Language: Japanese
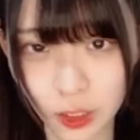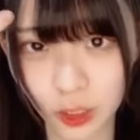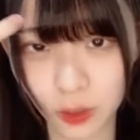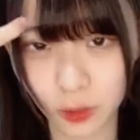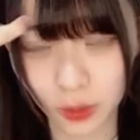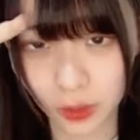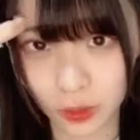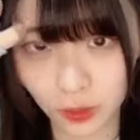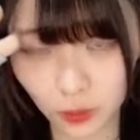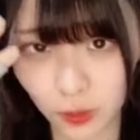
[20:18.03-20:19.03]
最近
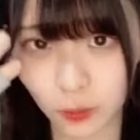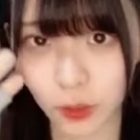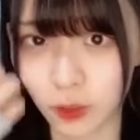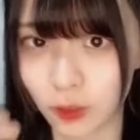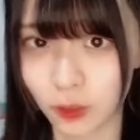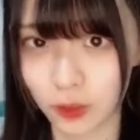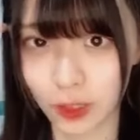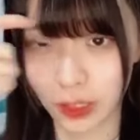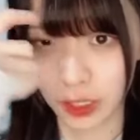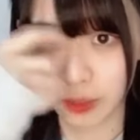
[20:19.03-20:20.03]
コメント読むスピードと
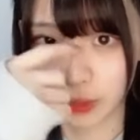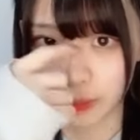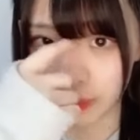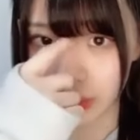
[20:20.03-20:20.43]
時差がやばい